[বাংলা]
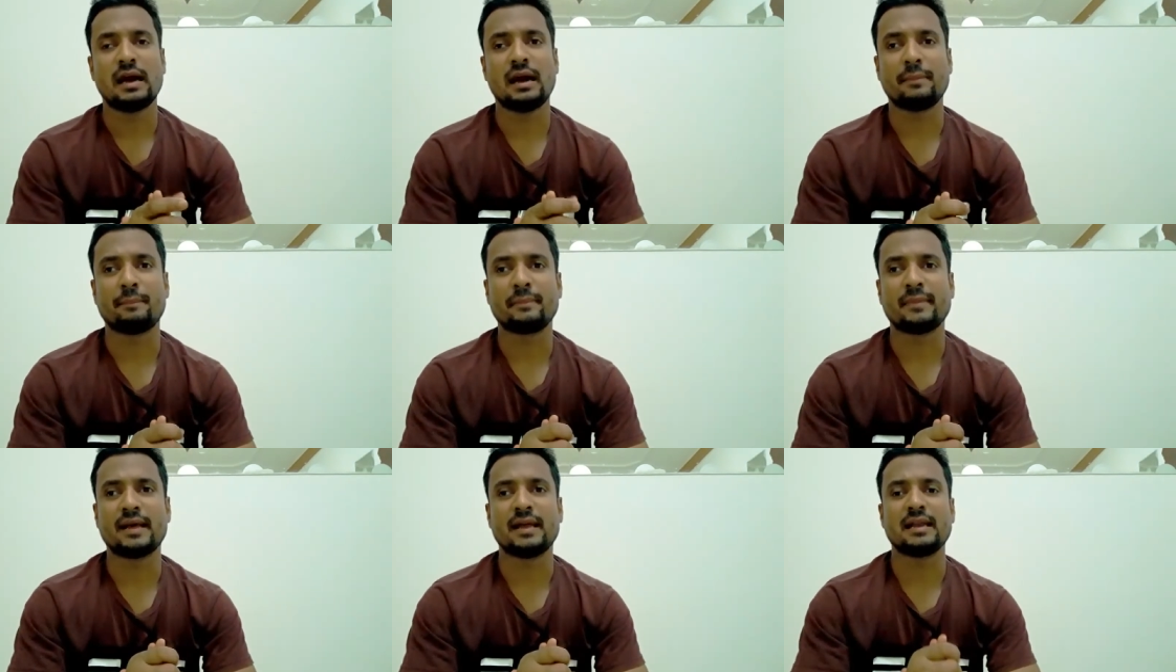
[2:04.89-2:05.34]

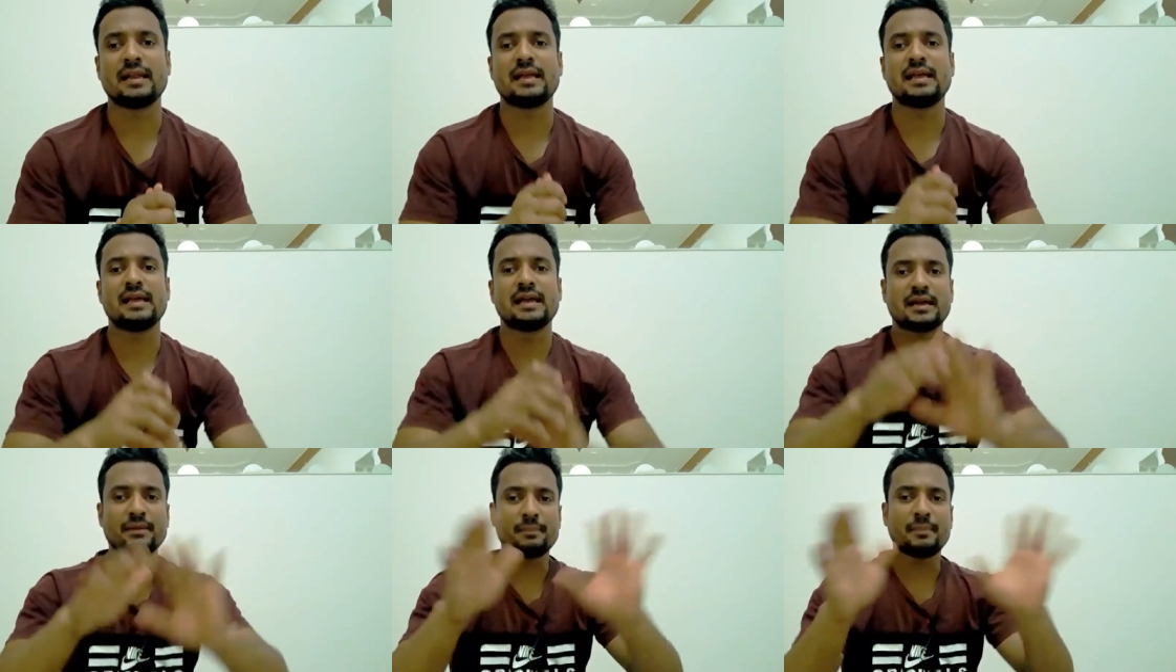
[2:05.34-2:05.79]
আপনার
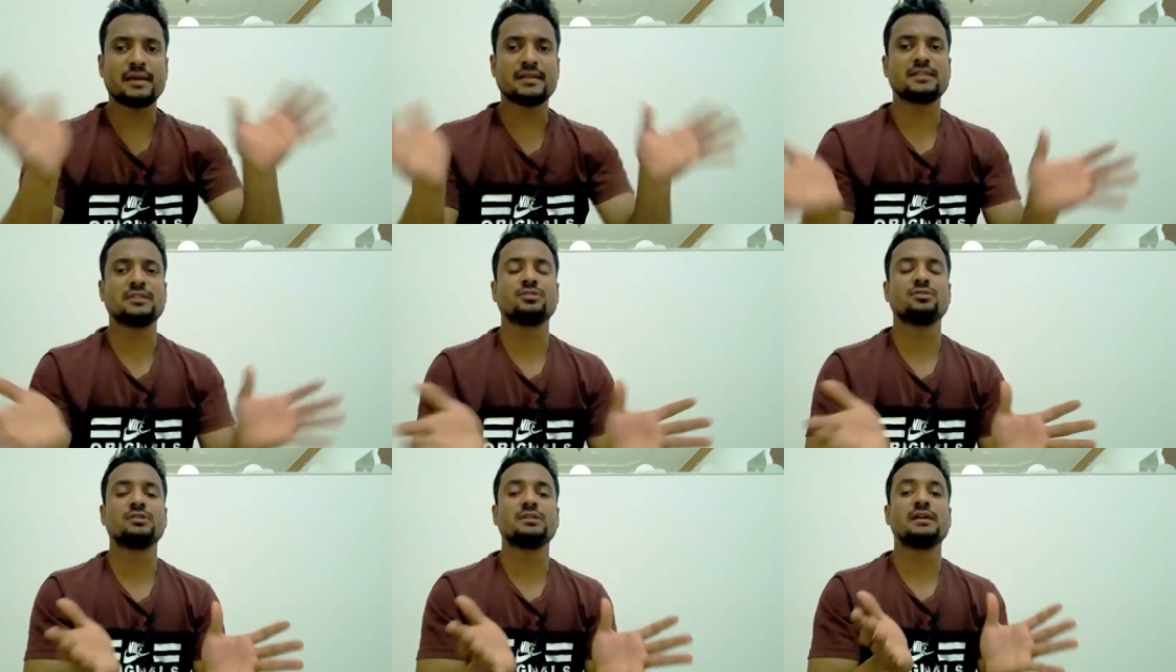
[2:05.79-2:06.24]
এক
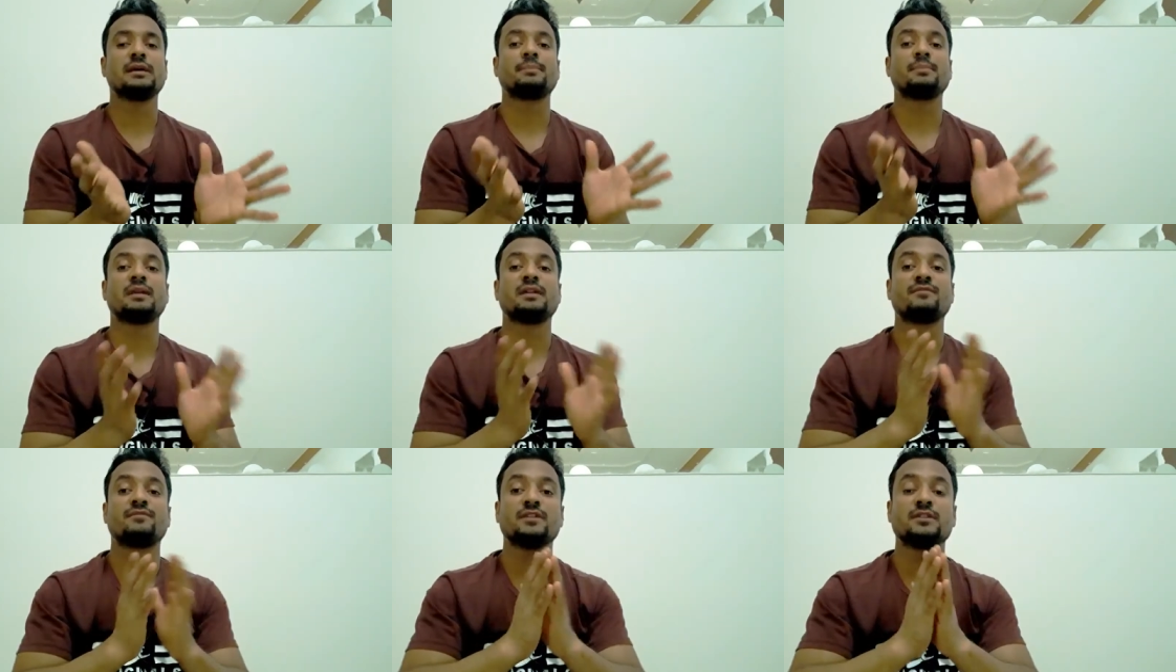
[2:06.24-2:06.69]
মাসে যদি
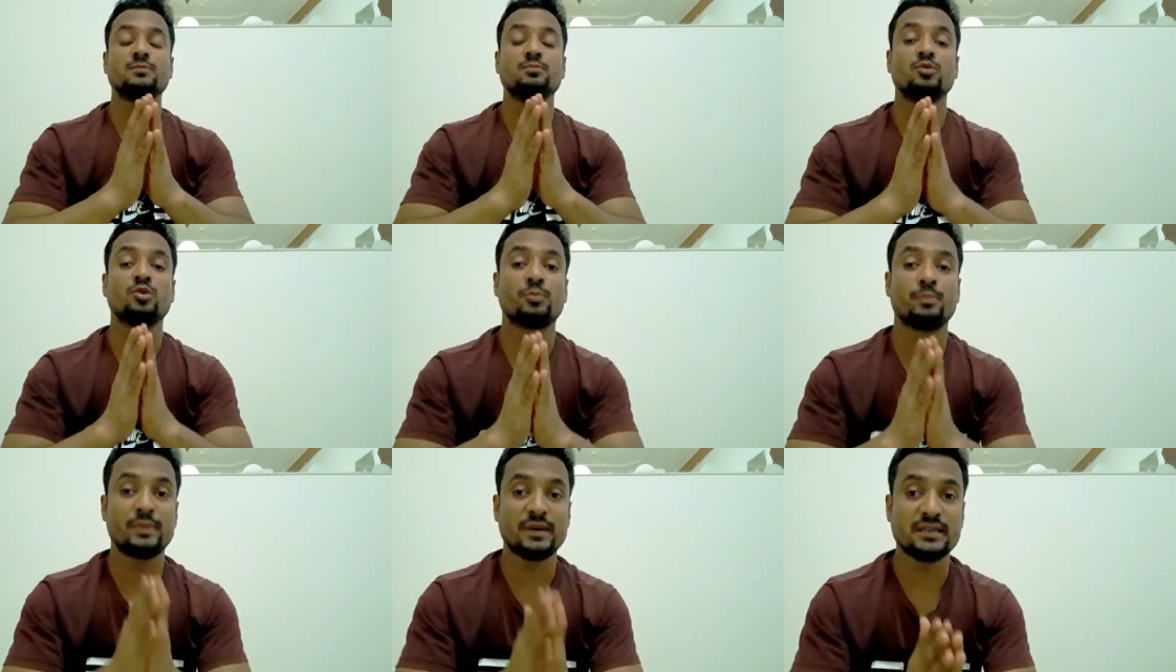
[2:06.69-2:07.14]
আপনার ফেসবুক